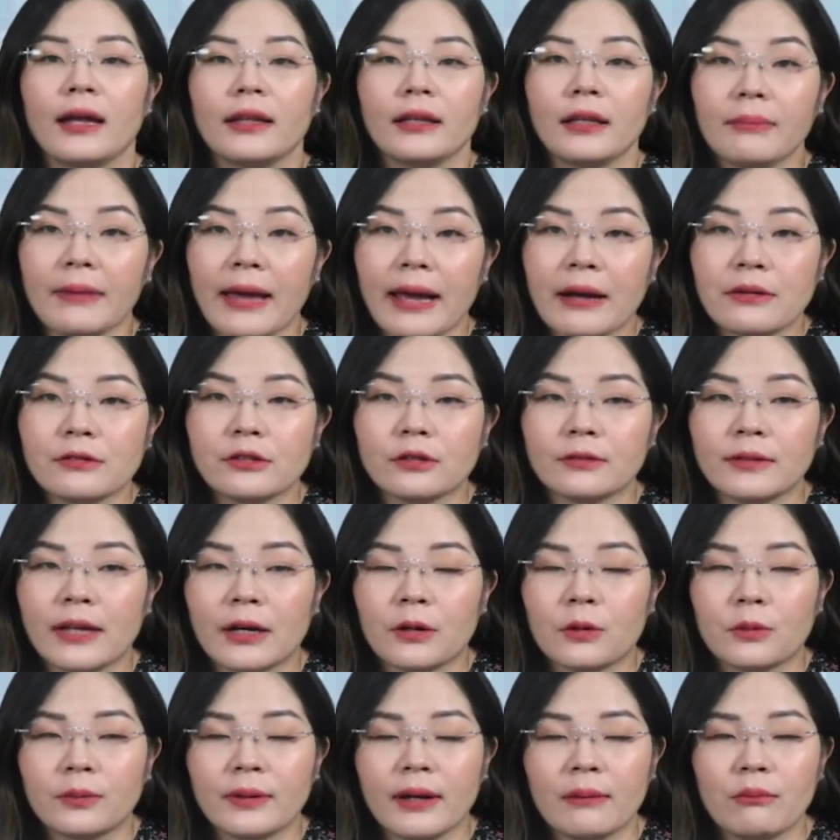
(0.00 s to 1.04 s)
Tiếp theo chúng ta
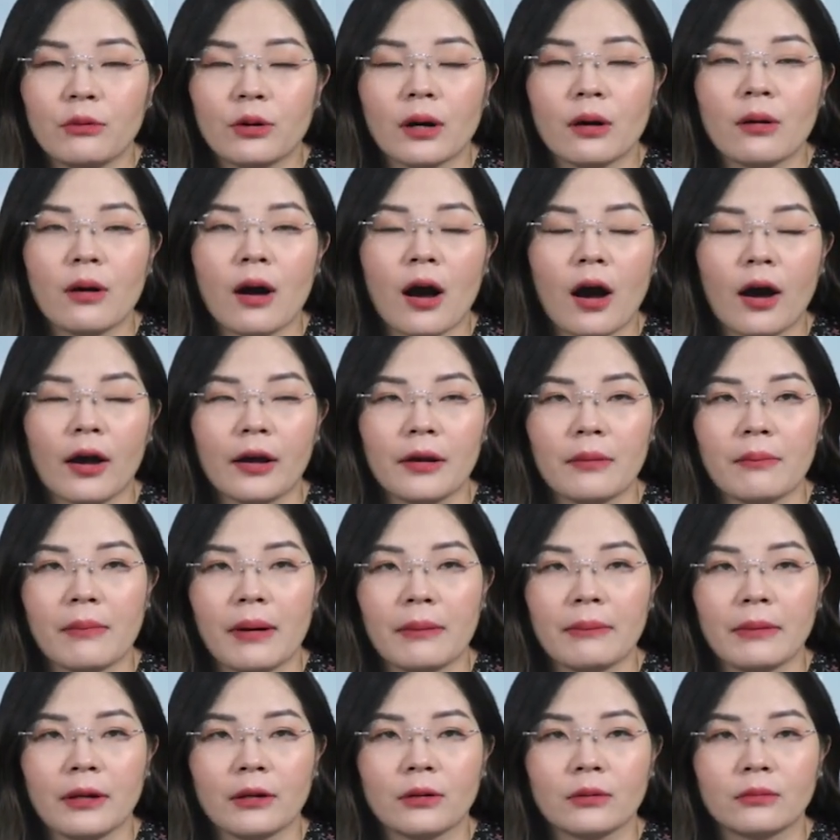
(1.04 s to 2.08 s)
cùng đến một câu hỏi mà
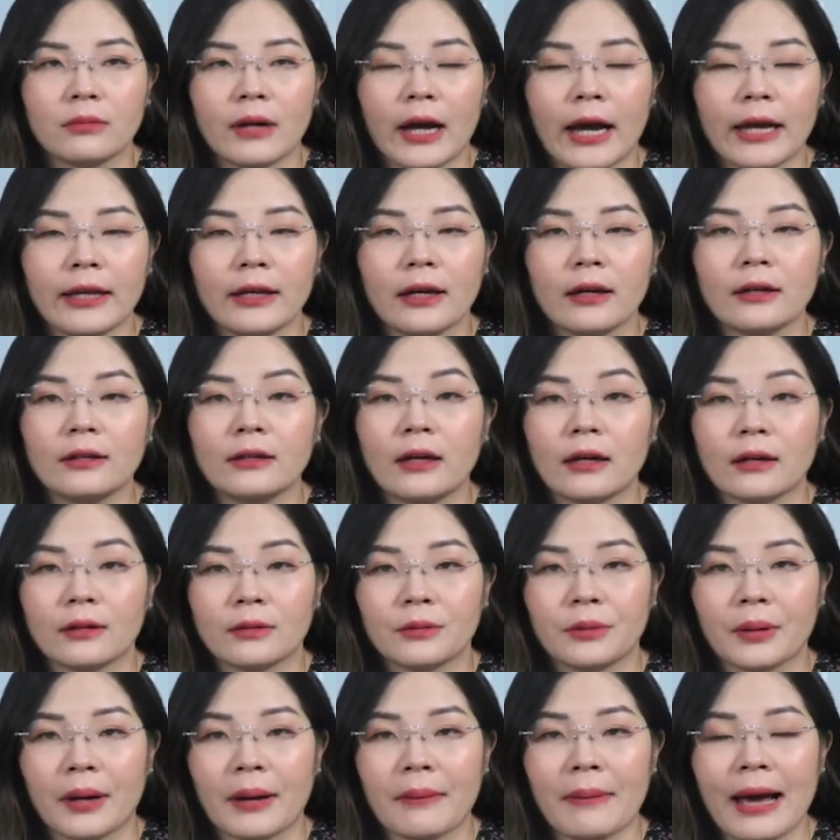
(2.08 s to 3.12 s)
mình cũng hay nhận được
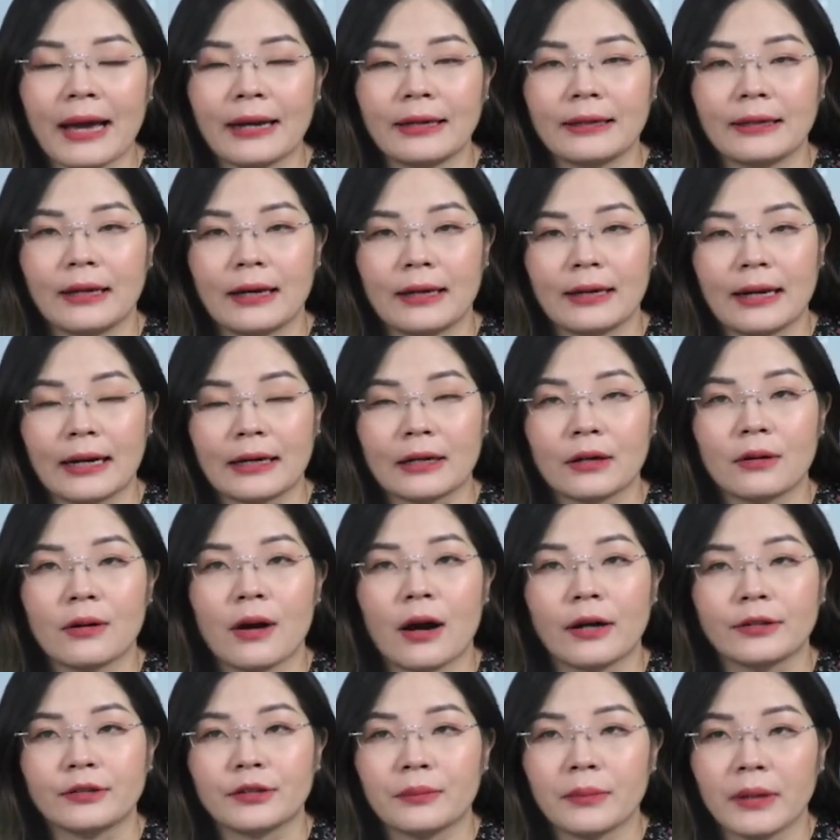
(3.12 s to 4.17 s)
của các bạn là đặt câu
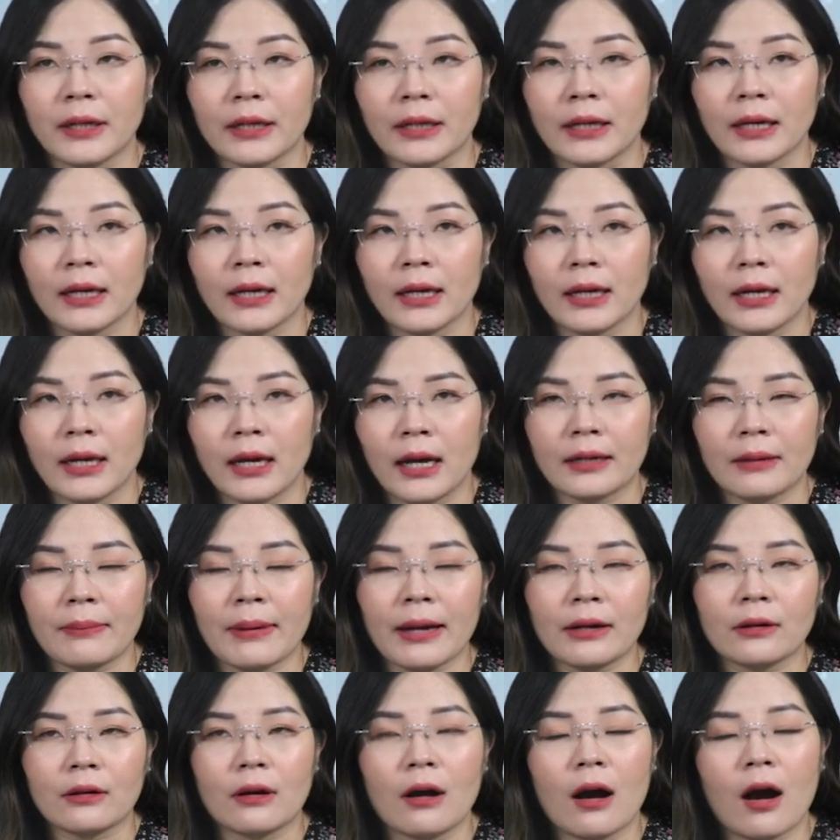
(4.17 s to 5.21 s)
hỏi cho mình. Các
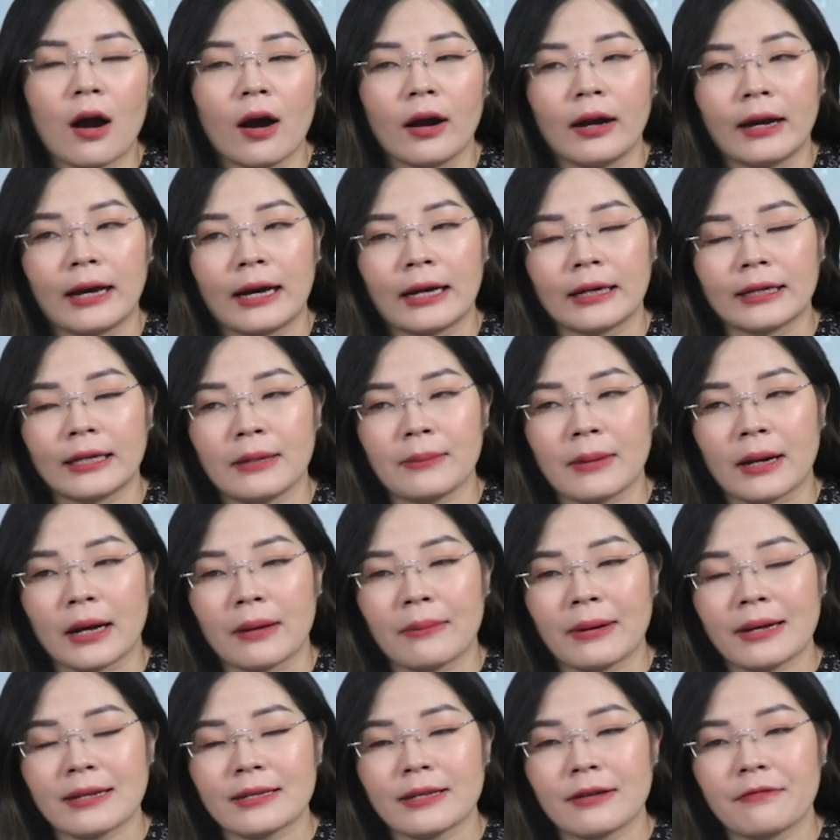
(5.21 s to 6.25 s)
bạn có hỏi là khi mà các
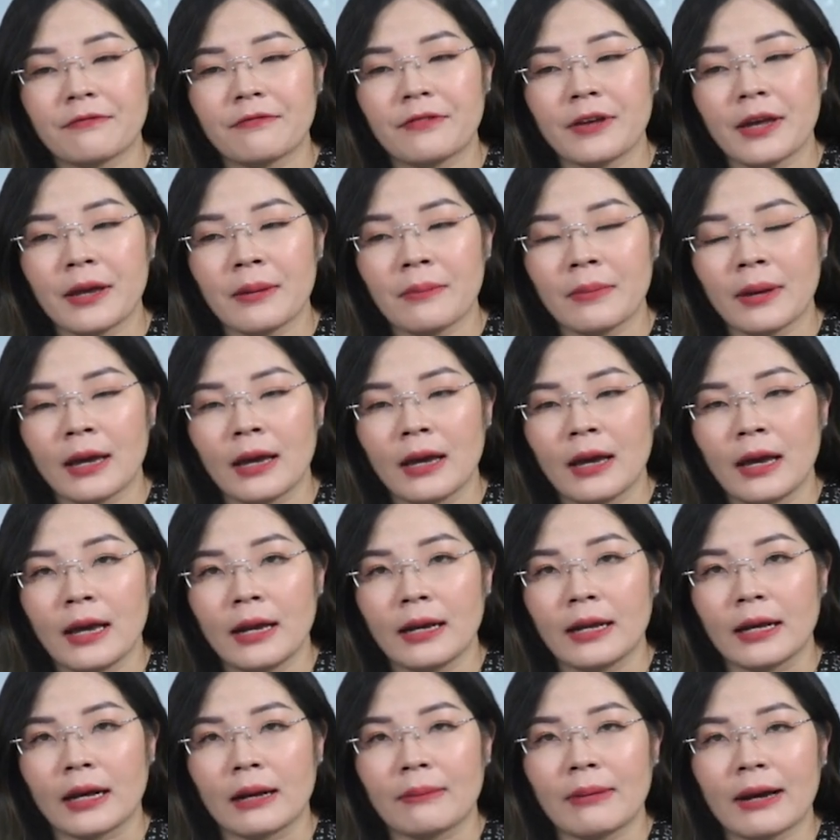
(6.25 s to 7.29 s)
bạn xem phim ấy
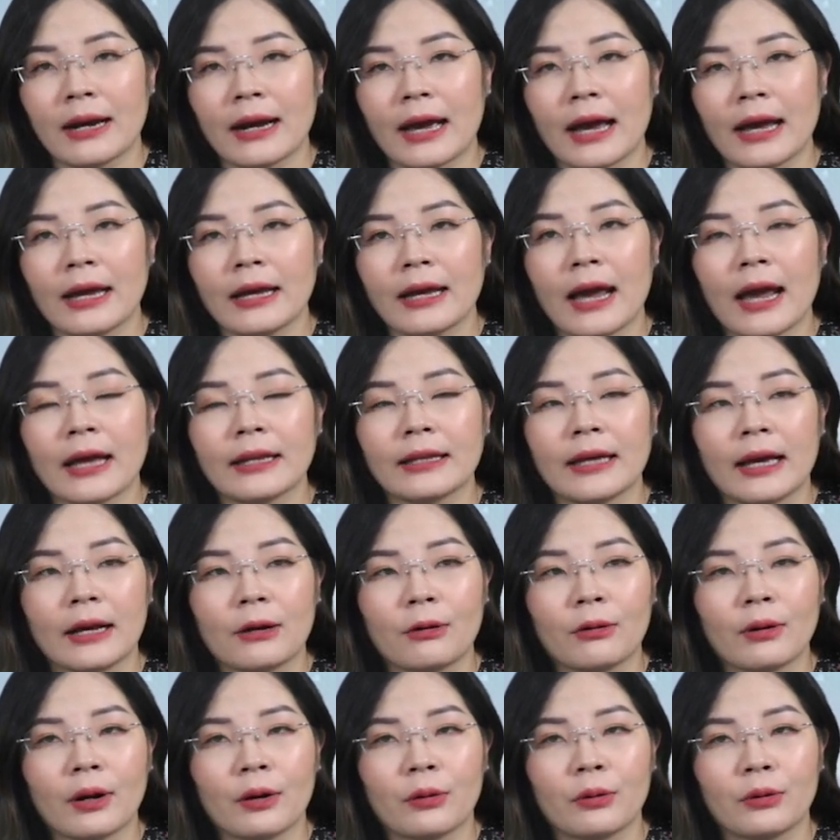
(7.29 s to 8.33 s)
thì các bạn hay nghe thấy
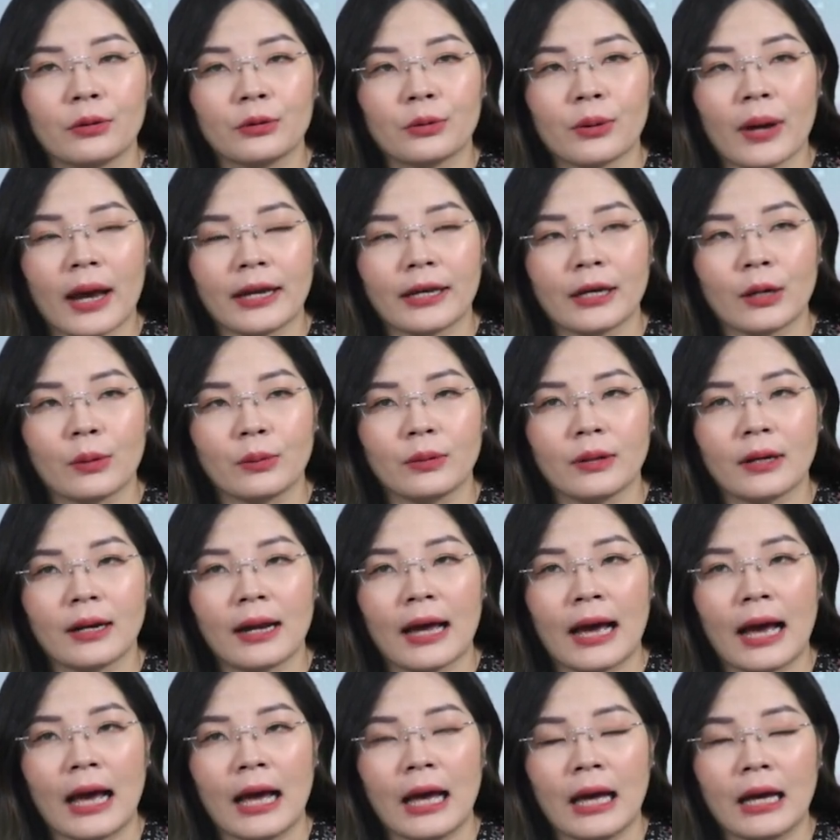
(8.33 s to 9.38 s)
có đoạn hội thoại kiểu như
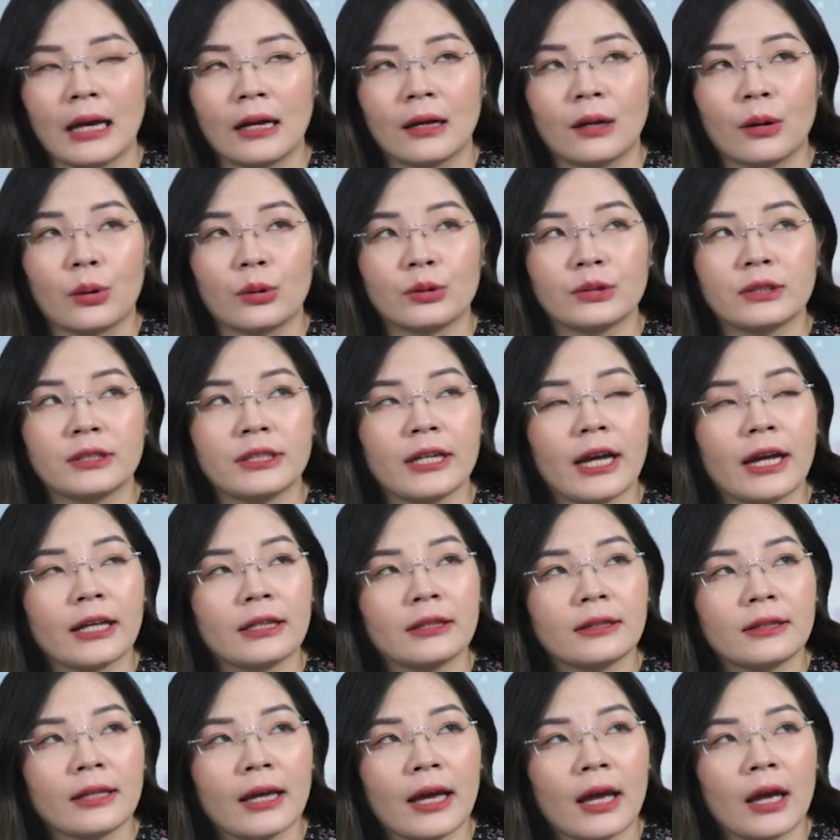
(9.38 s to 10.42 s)
là
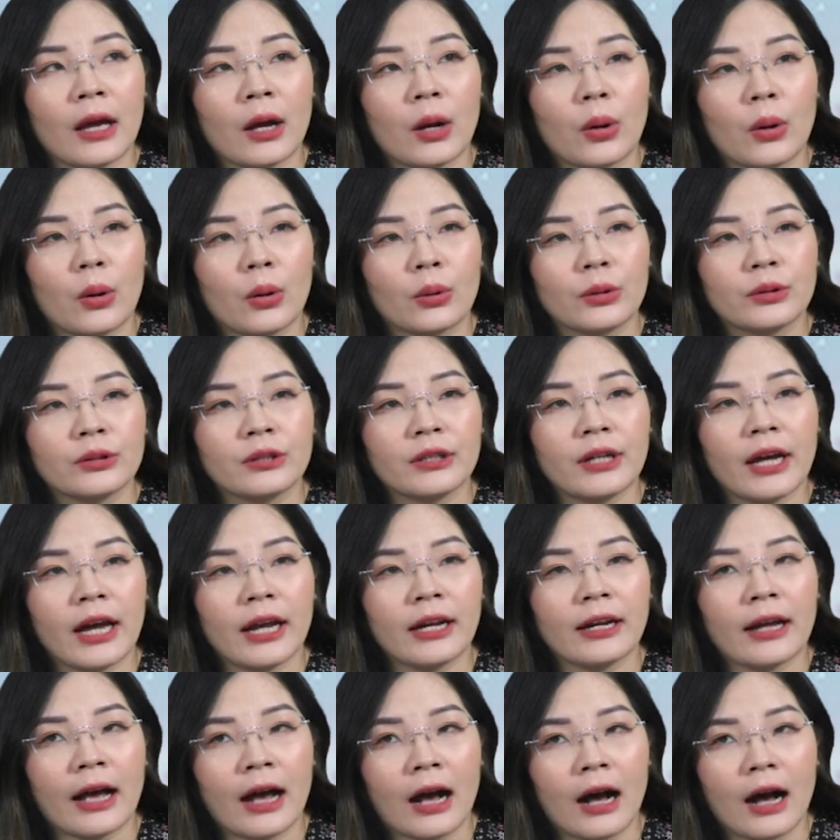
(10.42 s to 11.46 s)
Oshiete
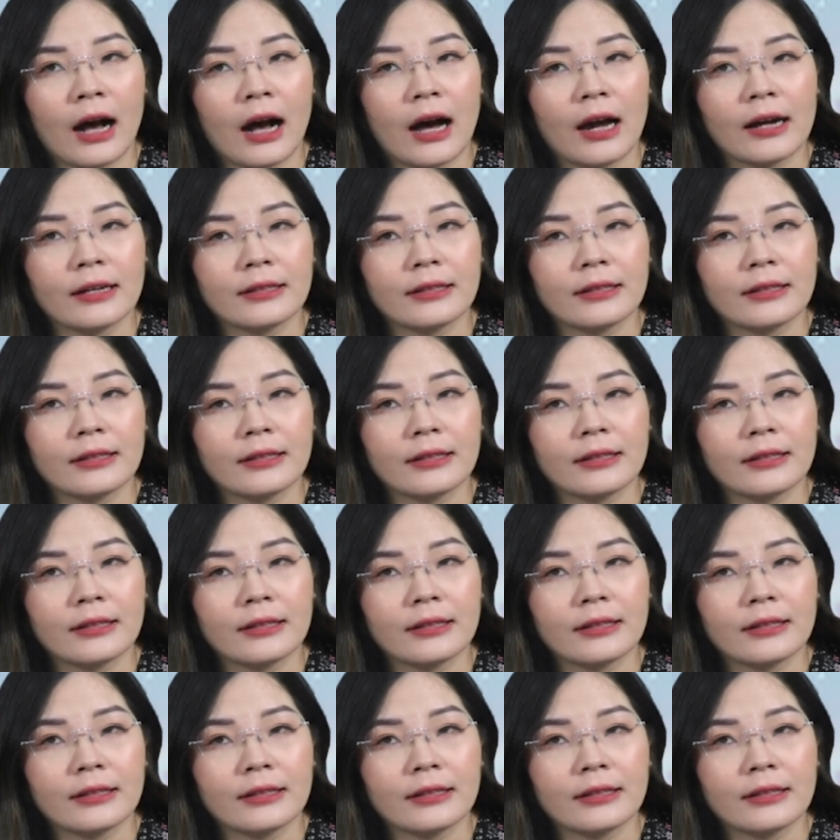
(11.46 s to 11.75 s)
okurena.